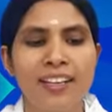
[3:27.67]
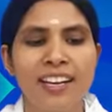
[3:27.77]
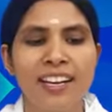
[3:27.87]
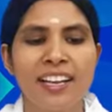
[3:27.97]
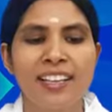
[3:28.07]

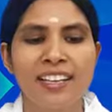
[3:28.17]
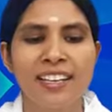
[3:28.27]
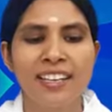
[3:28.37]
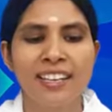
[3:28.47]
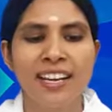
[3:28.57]
எங்களுக்கு
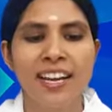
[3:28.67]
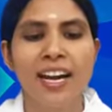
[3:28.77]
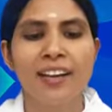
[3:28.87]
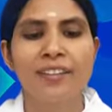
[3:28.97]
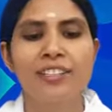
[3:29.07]
இங்கே
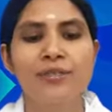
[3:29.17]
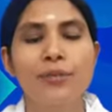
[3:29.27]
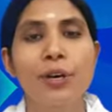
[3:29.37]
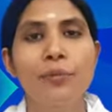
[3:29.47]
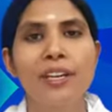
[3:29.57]
அளவற்ற
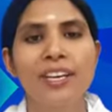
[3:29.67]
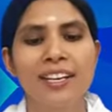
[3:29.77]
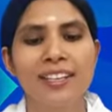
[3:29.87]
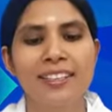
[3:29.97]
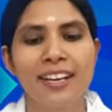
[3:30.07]
சுகம்
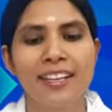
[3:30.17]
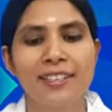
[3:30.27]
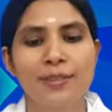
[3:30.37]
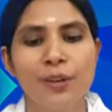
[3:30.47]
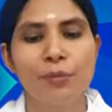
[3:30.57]
இருக்கிறது
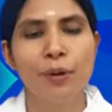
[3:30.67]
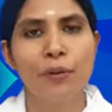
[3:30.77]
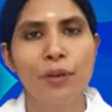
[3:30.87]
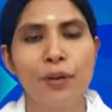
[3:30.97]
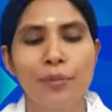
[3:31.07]
என்று
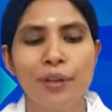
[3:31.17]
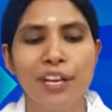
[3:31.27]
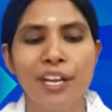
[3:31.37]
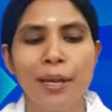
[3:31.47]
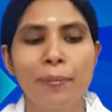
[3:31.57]
சொல்பவர்களும்
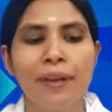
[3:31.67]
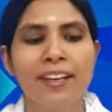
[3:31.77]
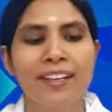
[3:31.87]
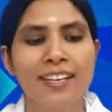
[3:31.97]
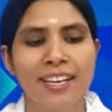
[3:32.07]
நிறைய
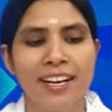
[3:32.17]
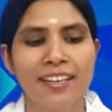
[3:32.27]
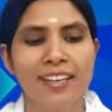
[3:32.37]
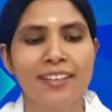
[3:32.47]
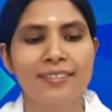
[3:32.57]
பேர்
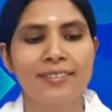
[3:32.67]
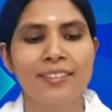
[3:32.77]
இருக்கிறார்கள்